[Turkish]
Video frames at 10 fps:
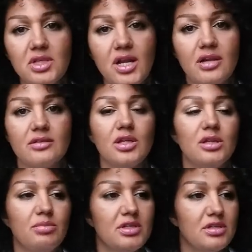ileride
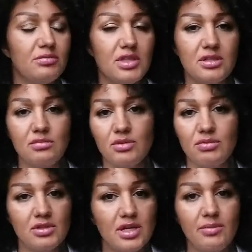alabilirim. Dediğim
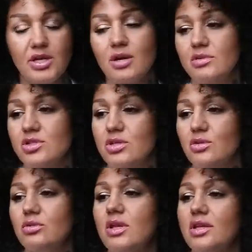gibi denemek
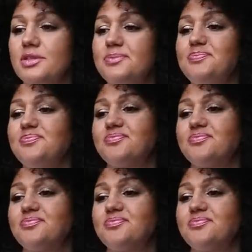amacıyla kullandım.